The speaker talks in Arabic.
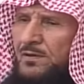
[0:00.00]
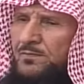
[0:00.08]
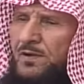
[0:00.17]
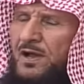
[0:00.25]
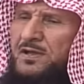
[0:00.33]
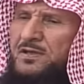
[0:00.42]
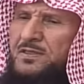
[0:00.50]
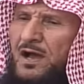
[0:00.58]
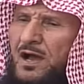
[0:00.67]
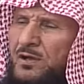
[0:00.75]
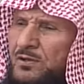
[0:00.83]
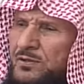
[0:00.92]

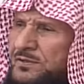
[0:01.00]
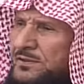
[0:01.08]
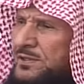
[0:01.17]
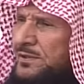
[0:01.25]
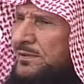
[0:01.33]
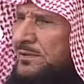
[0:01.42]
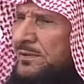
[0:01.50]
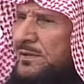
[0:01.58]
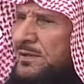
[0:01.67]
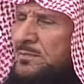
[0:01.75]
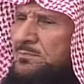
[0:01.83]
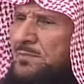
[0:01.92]
أردت
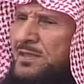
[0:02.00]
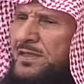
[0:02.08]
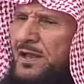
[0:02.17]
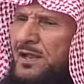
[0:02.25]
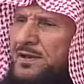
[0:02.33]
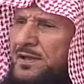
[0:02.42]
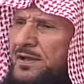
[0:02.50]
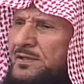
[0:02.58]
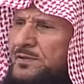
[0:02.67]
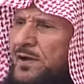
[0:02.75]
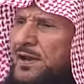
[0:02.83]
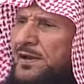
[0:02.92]
مثلا
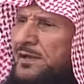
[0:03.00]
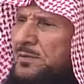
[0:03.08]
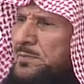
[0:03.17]
تفرق بين